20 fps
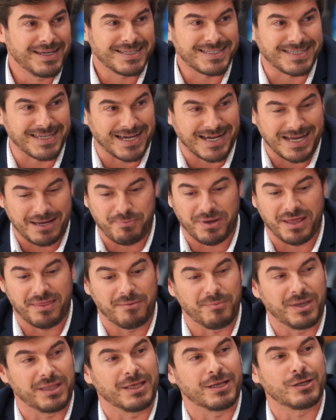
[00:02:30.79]
sea capaz
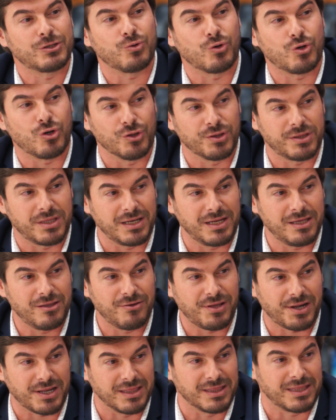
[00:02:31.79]
de emitir sus
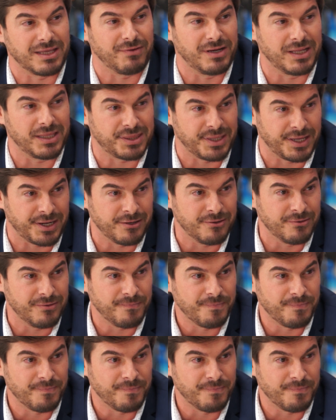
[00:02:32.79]
contenidos y rentabilizarlo...